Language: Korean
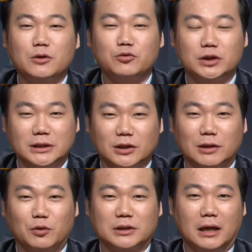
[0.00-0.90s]
김국진
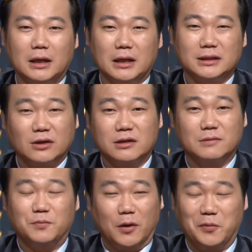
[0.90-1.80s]
성대묘사
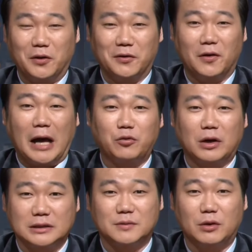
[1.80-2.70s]
저는 뭐 별로 안
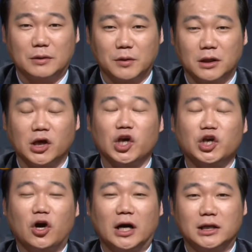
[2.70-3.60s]
똑같습니다. 왜냐면
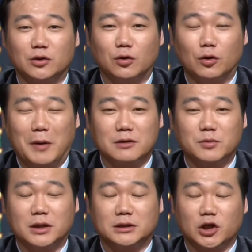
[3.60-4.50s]
혀가 길고
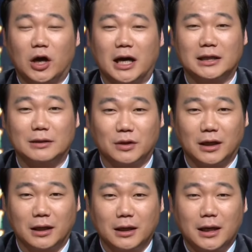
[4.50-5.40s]
발음이 정확하기
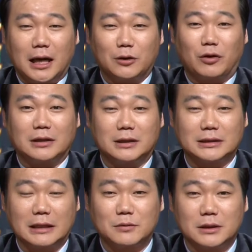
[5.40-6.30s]
때문에 안
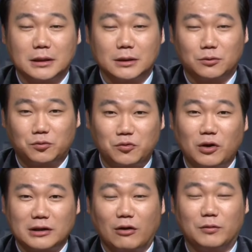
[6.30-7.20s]
똑같은데 사람들이
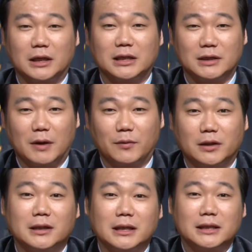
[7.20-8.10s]
똑같다고 합니다. 이기만
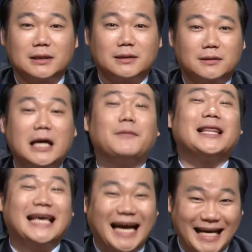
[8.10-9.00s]
하면
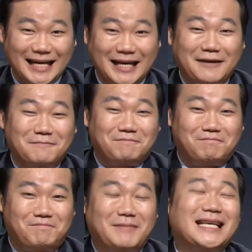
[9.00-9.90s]
내가 말이야.
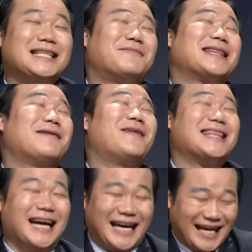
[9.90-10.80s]
밤새지 말단
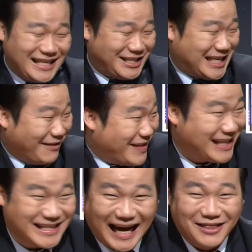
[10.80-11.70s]
말이야. 아, 참,
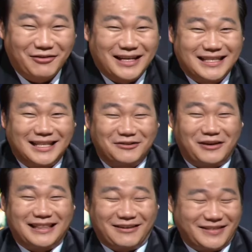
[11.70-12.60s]
나 진짜 안 똑같은데
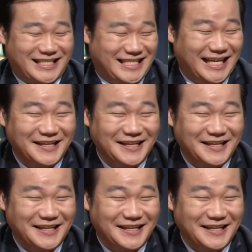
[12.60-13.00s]
똑같다고.